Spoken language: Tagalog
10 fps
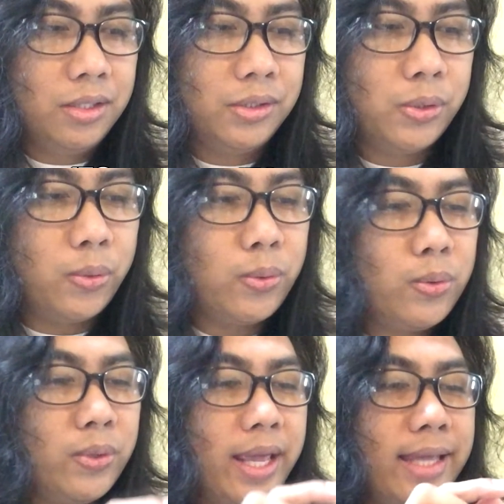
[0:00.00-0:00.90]
So
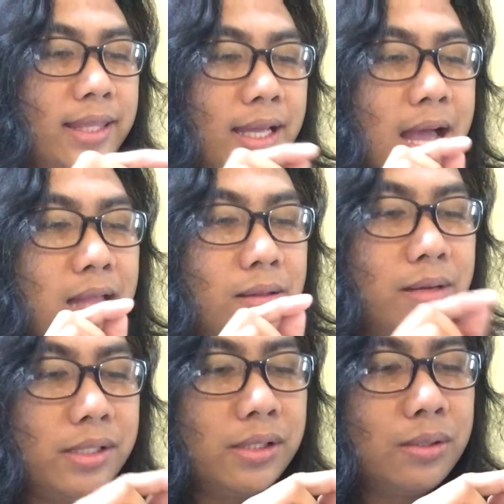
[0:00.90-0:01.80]
kung 80
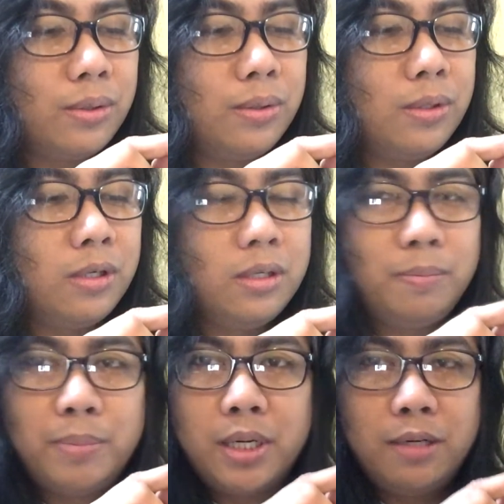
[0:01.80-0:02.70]
calories to
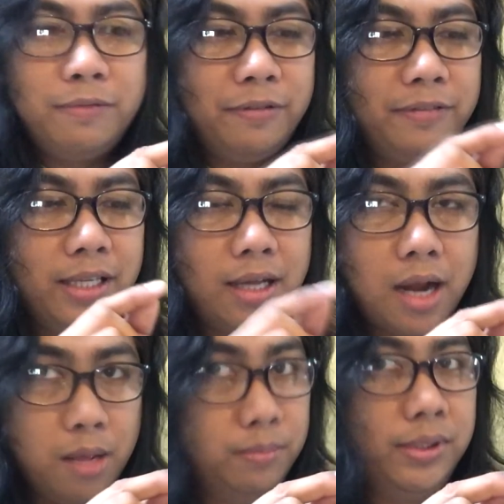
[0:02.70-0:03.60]
per 50
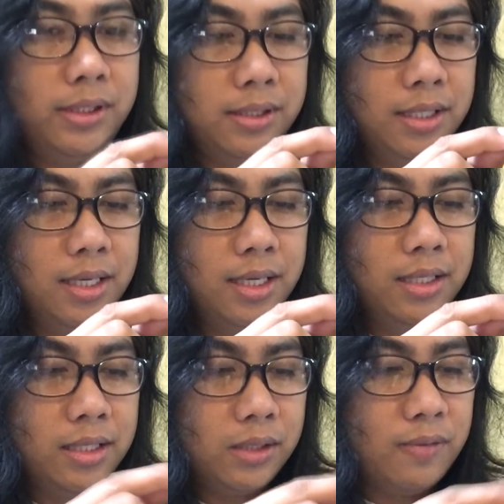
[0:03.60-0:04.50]
grams,
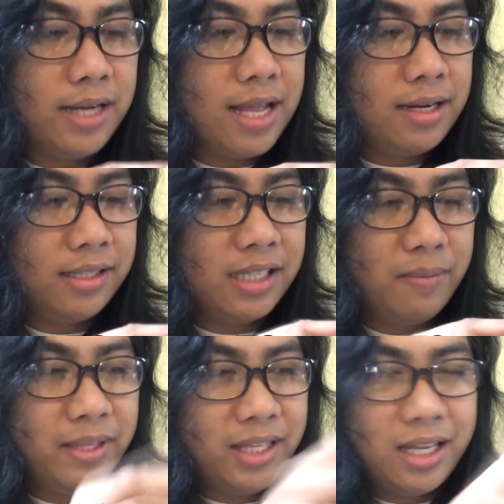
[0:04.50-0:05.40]
tas 170
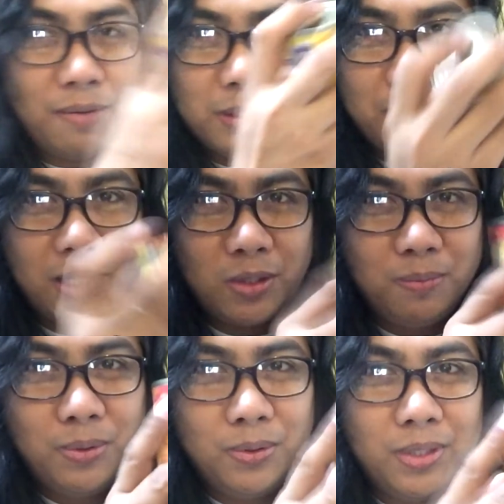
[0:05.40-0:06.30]
grams pala
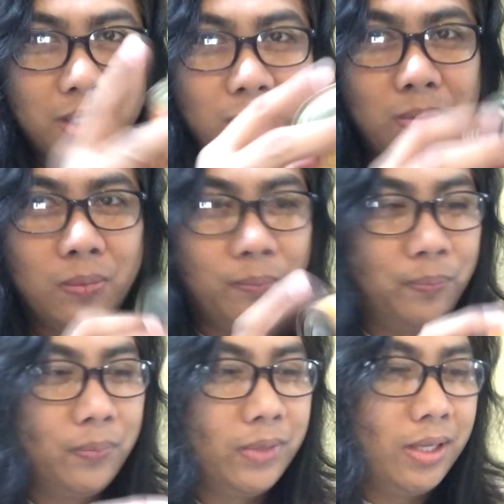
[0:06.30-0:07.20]
tong buo na to,
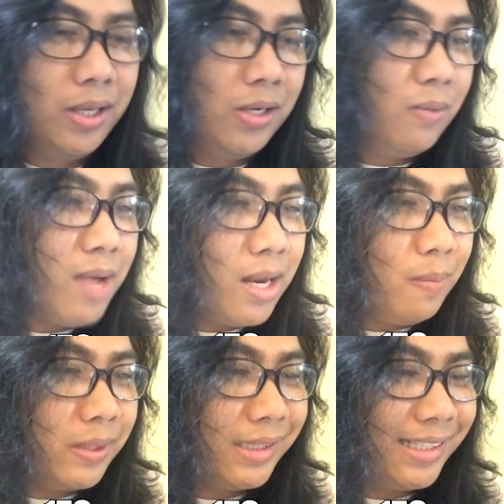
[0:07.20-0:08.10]

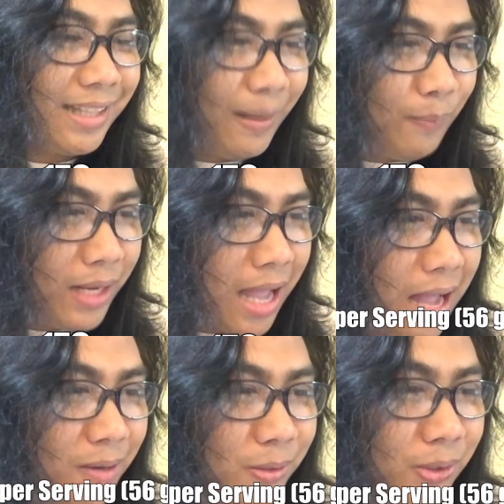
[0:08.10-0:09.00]
lumalabas na triple
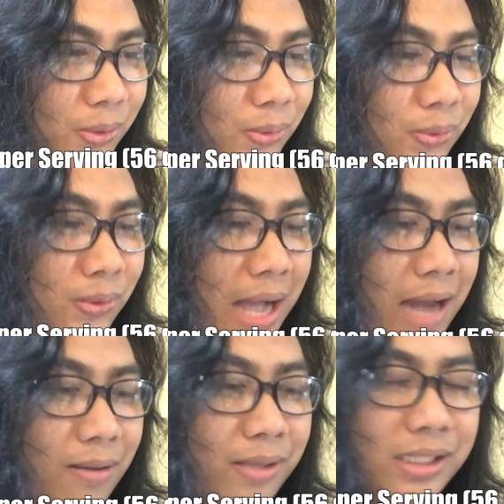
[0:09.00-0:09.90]
halos yung
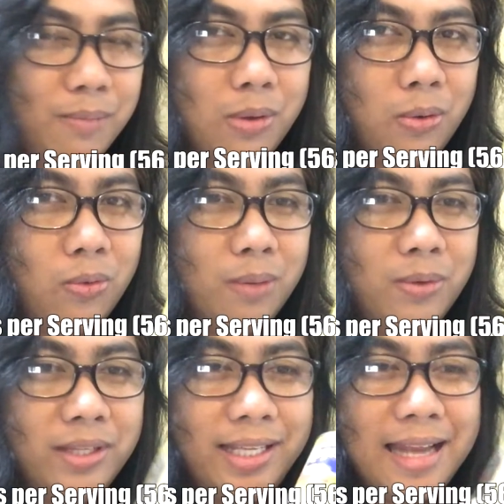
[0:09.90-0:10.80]
calories na makukuha mo.
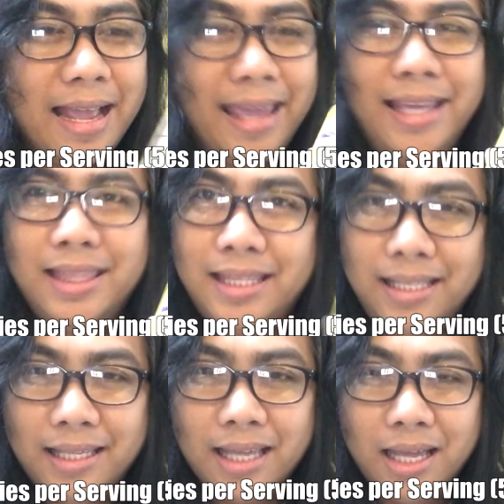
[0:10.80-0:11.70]
Hindi lang
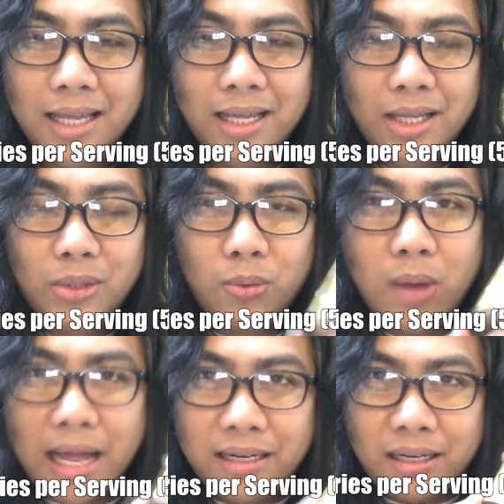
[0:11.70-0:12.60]
80.
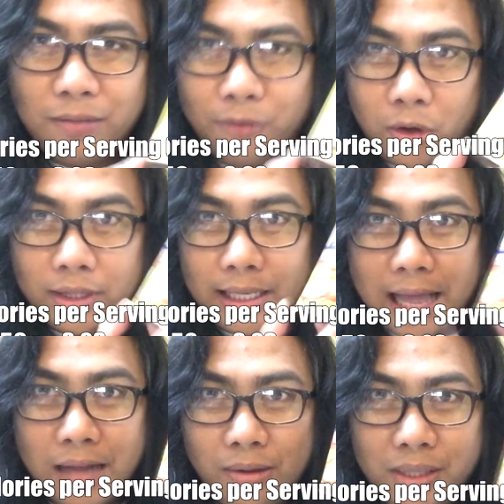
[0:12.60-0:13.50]
240
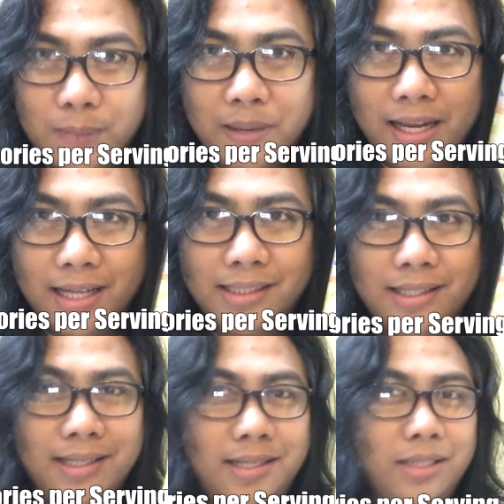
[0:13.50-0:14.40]
calories pa lang
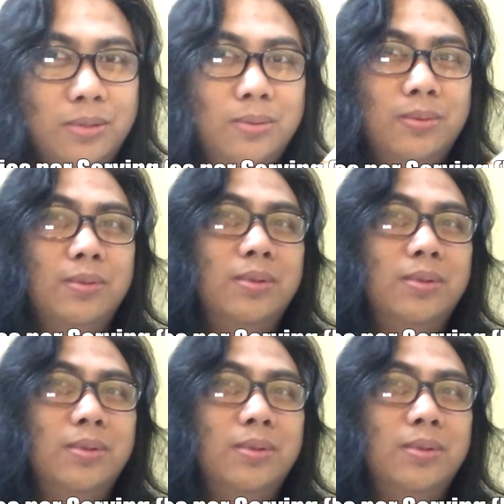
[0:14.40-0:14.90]
isang ganito.